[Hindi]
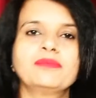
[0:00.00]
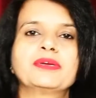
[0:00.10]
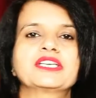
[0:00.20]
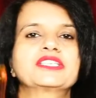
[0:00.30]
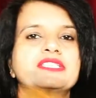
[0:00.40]

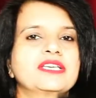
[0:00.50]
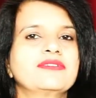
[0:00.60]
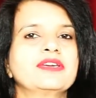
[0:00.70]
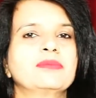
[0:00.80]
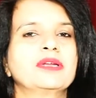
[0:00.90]
ब्रश से
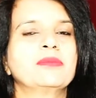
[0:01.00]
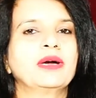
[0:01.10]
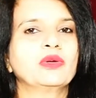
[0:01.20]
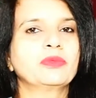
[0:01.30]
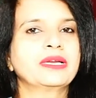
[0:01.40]
भी अपने
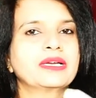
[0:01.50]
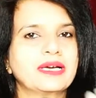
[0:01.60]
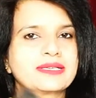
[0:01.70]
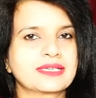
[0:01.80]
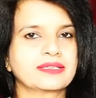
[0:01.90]
बालों पे
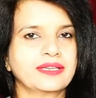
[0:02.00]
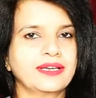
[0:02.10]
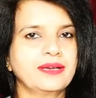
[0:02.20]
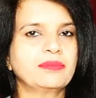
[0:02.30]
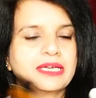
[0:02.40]
लगा सकते
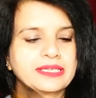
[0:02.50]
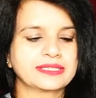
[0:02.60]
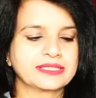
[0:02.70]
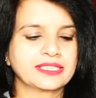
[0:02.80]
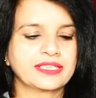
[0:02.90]
हैं अप्लाई
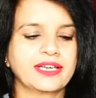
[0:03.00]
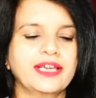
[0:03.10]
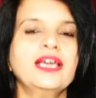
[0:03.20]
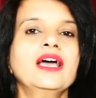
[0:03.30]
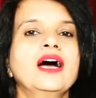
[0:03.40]
कर सकते हैं